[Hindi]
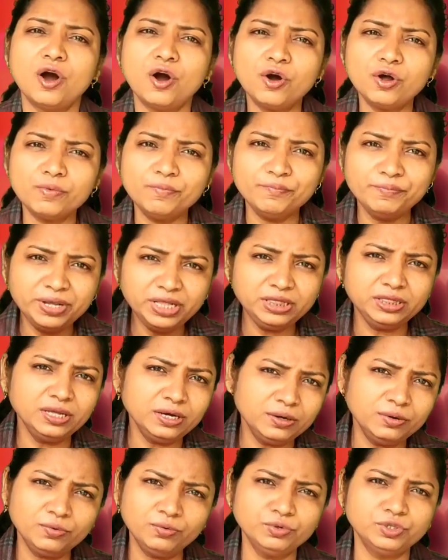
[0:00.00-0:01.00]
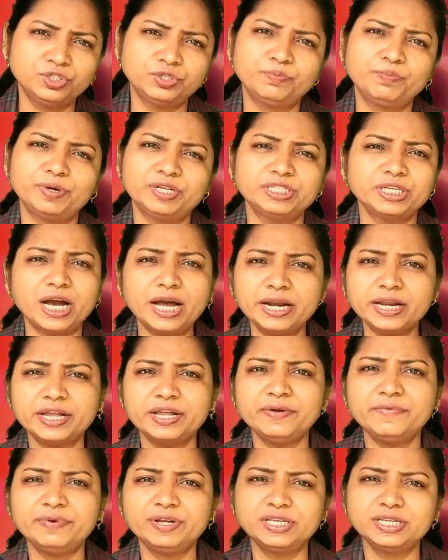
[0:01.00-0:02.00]
और मिथक कुछ प्रचार
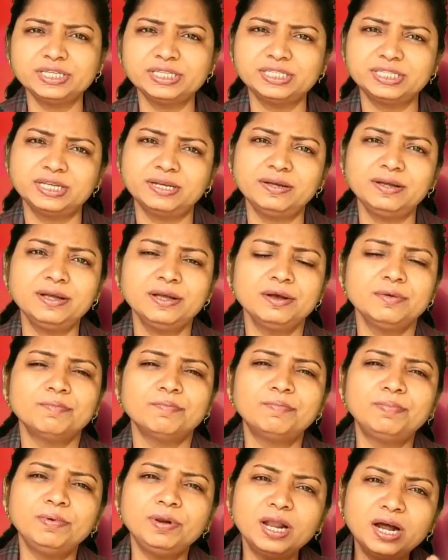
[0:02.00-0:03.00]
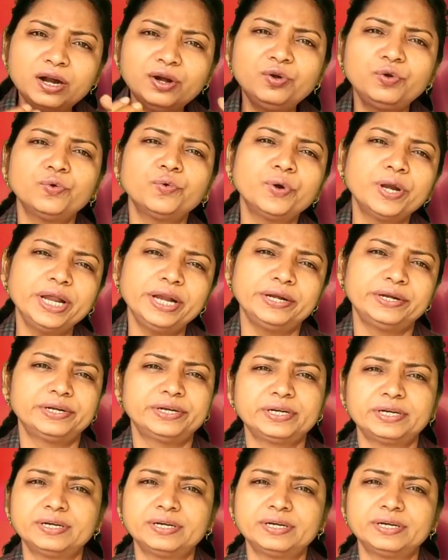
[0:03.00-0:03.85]
की वजह से ब्लड डोनेट